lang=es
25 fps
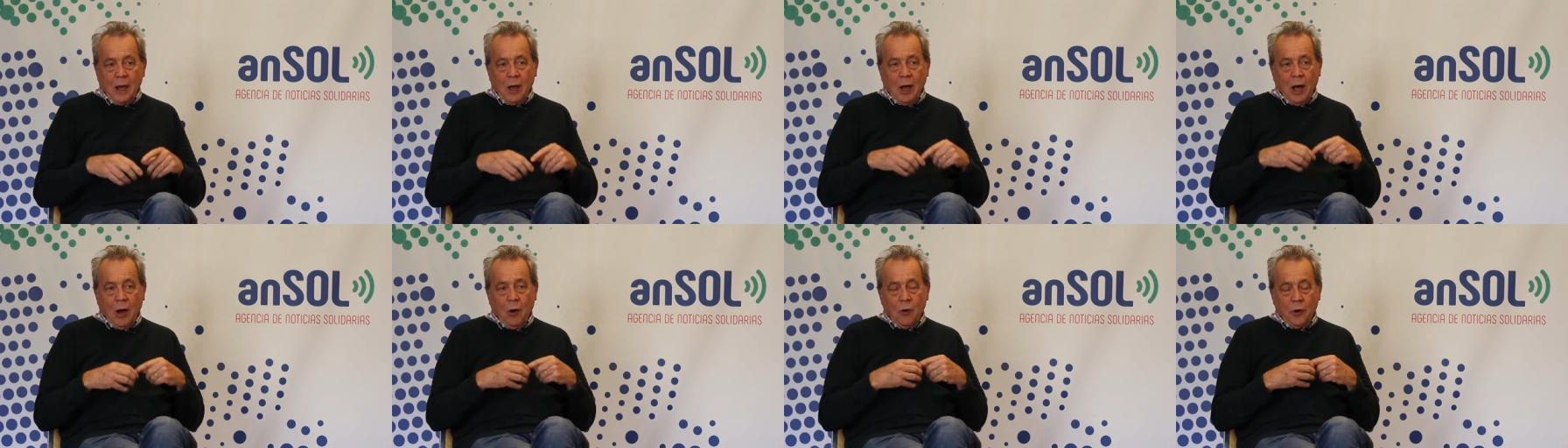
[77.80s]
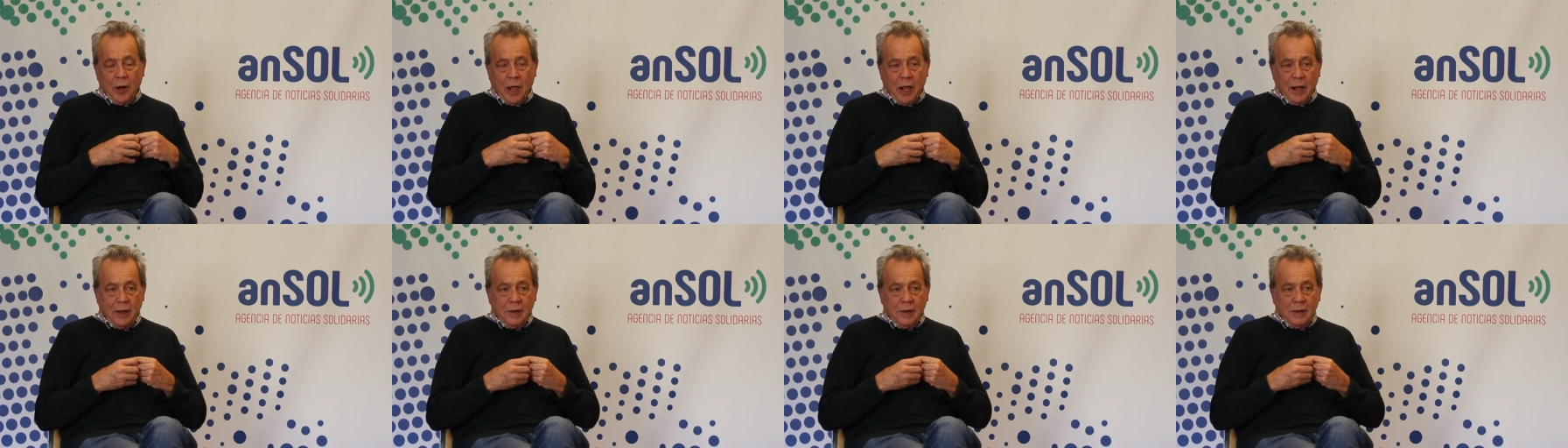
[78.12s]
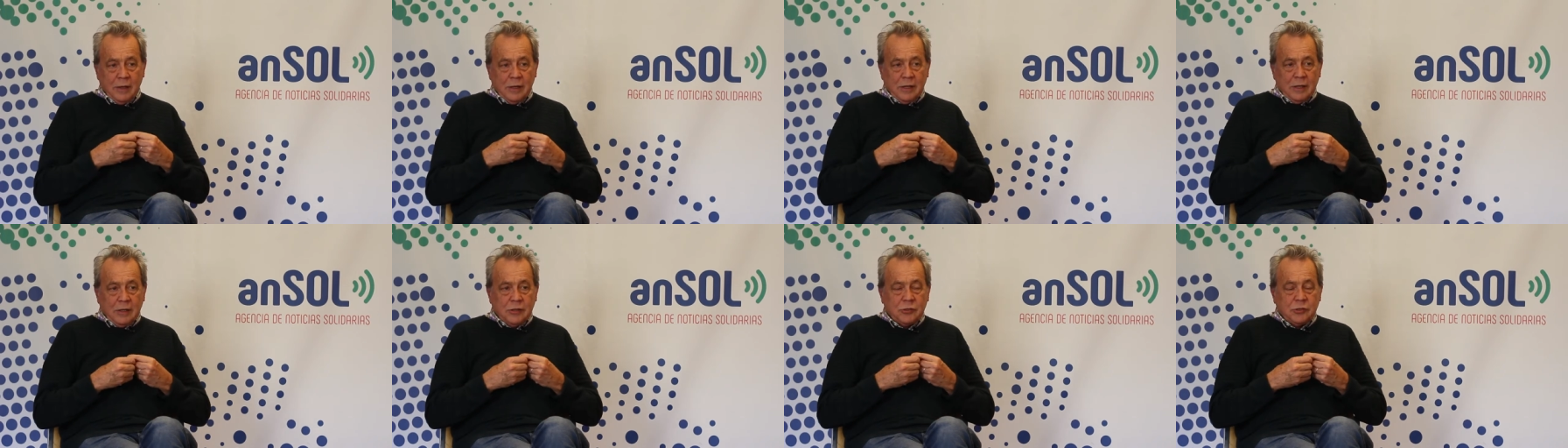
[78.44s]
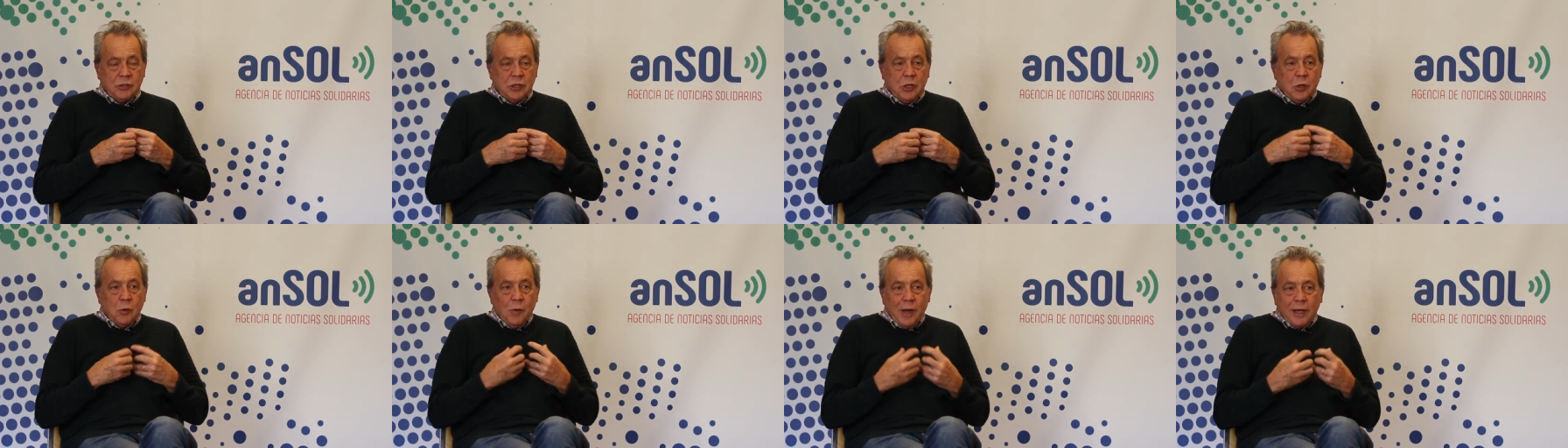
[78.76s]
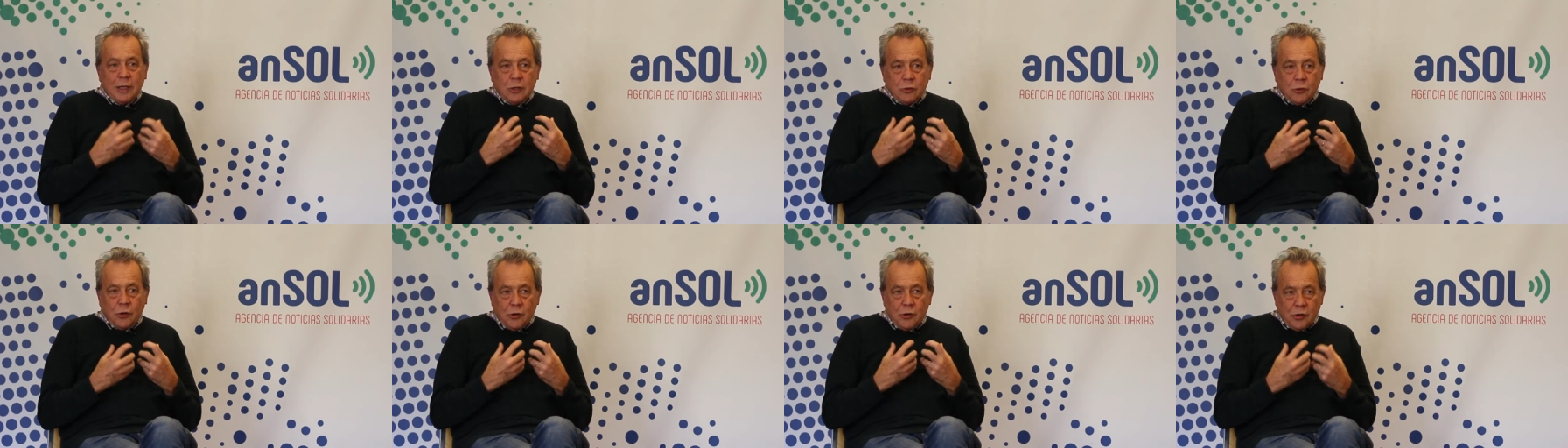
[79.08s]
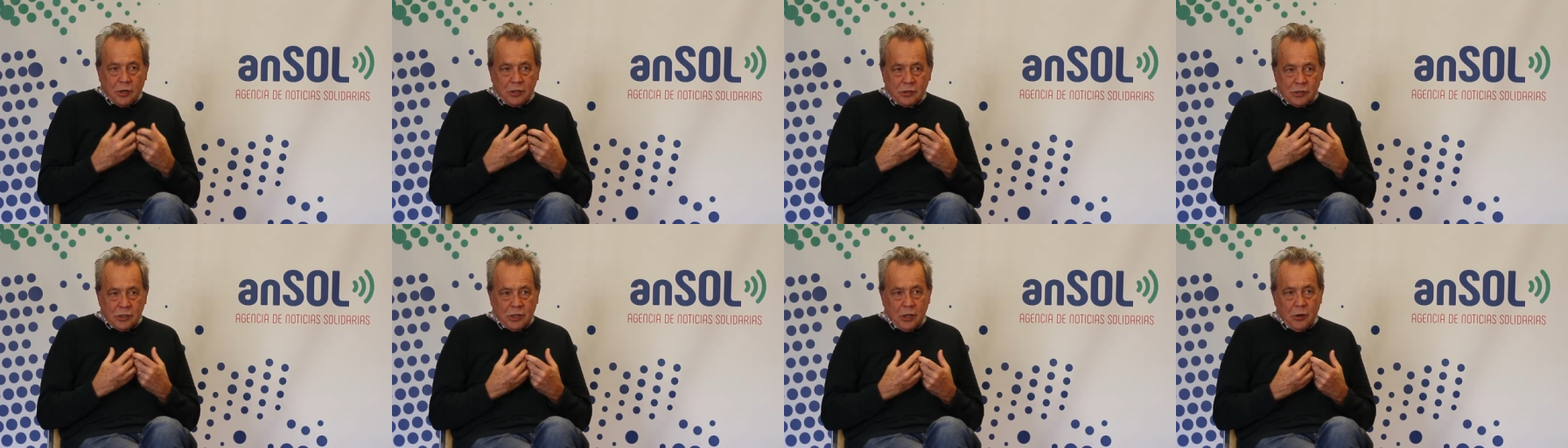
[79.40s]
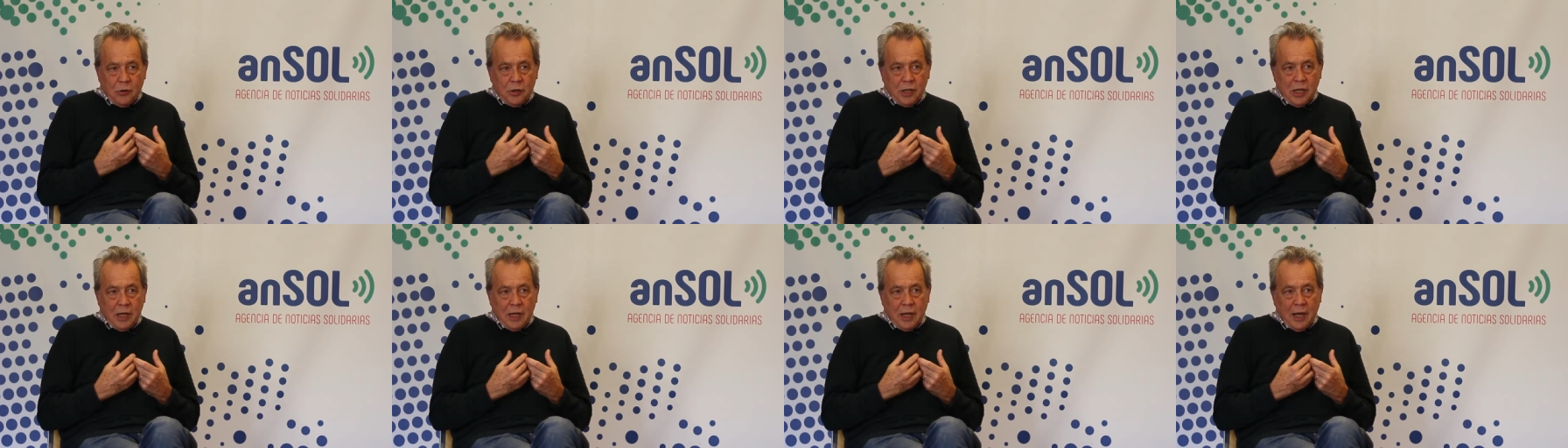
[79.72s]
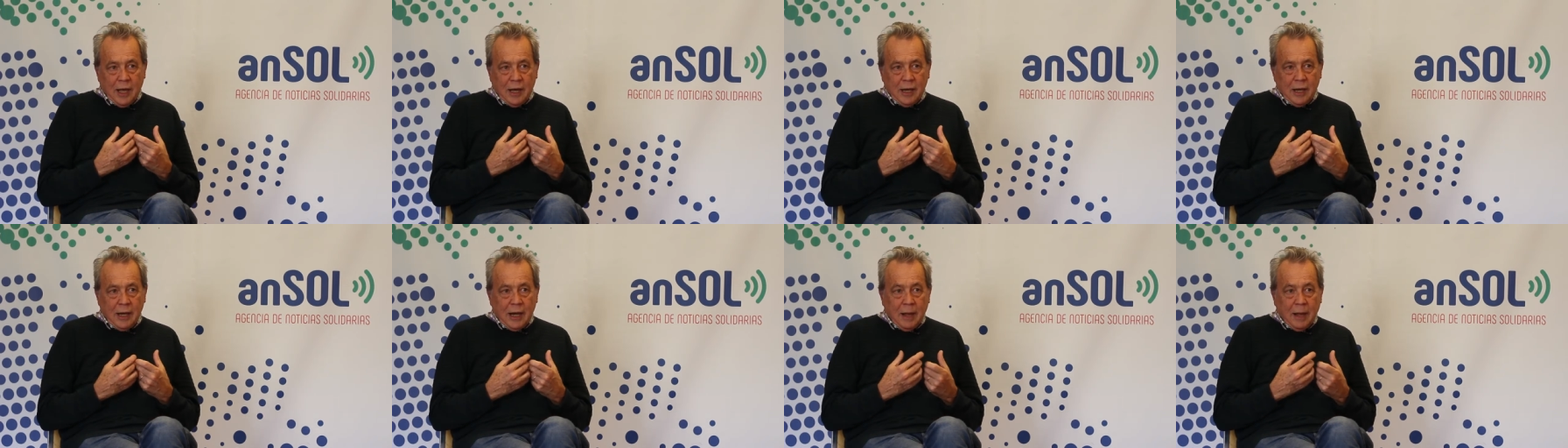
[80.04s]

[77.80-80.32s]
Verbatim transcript: Ahora, si no hay teoría,